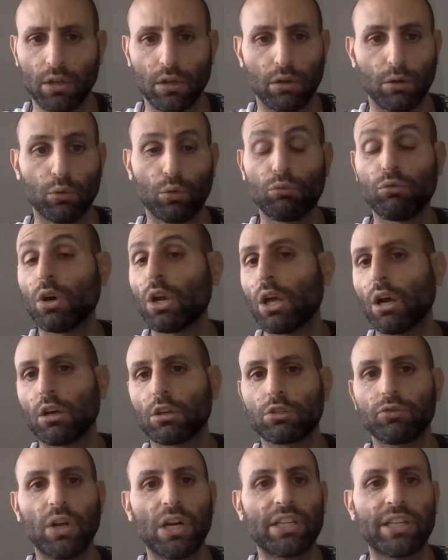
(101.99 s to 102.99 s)
donc voilà, un
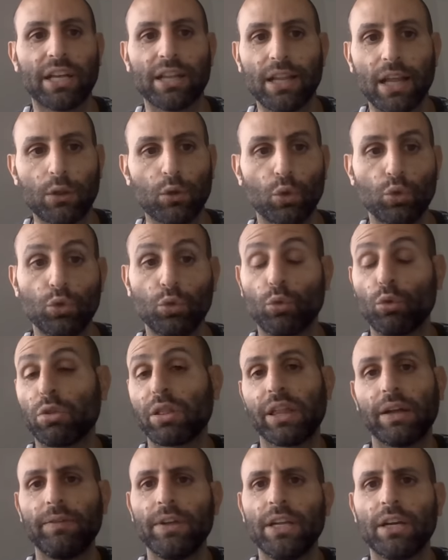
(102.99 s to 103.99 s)
cheval qui a de la tenue, on le
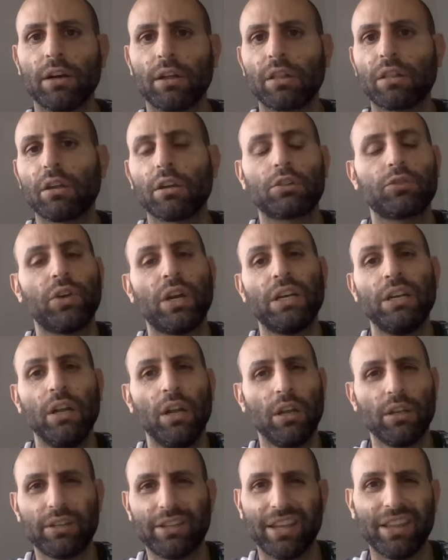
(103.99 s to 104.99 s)
savait, hein. c'est un cheval
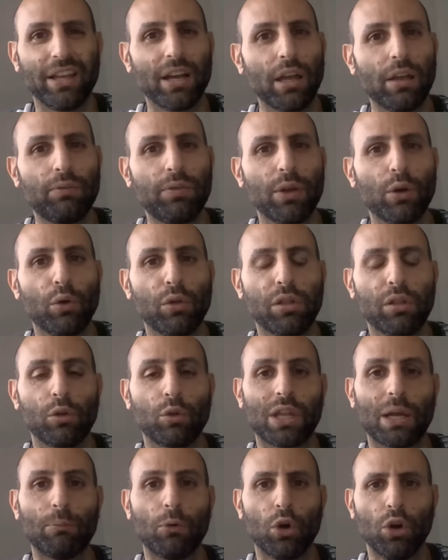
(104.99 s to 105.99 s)
qui a des références
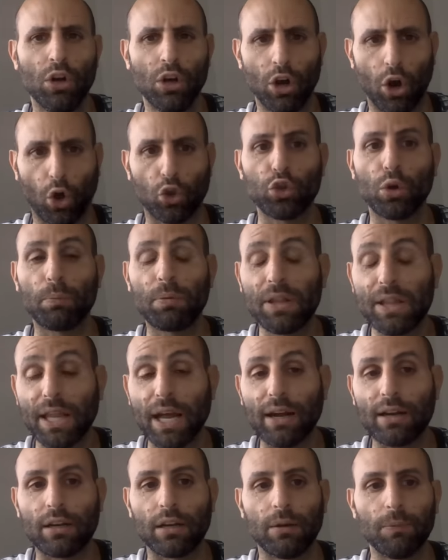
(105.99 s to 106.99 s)
notamment en
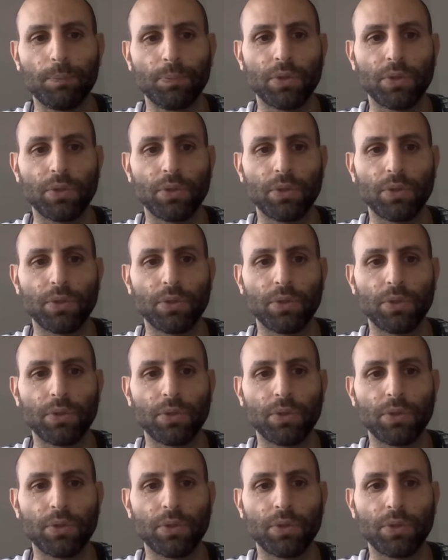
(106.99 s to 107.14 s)
obstacle.